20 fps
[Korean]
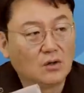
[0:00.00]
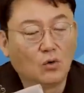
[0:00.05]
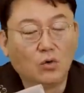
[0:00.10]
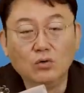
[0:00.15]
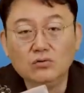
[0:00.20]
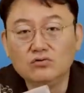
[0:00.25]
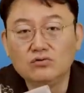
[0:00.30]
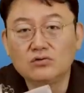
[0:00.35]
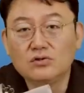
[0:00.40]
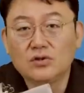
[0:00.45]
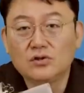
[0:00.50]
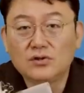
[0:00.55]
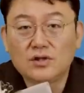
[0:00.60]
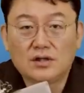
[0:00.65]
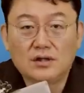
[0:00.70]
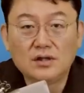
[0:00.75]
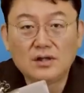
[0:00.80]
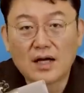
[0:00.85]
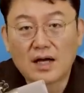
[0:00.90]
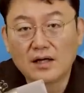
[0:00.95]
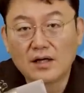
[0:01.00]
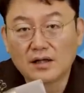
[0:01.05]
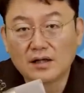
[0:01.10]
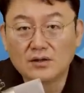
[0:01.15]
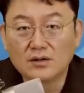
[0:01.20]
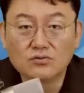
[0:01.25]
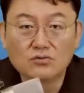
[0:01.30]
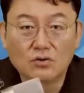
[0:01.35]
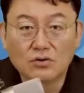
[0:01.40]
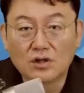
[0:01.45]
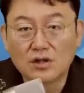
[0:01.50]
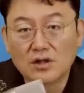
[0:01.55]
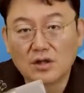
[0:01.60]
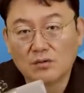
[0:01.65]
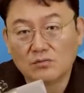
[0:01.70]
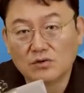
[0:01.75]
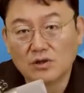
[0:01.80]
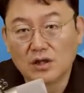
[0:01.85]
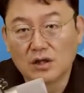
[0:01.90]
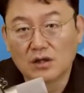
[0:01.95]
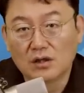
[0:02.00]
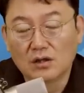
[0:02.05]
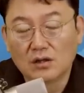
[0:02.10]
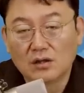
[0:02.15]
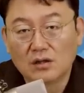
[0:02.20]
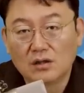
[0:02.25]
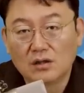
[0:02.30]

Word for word: 공수처장을 탄핵할 수 없기 때문이다.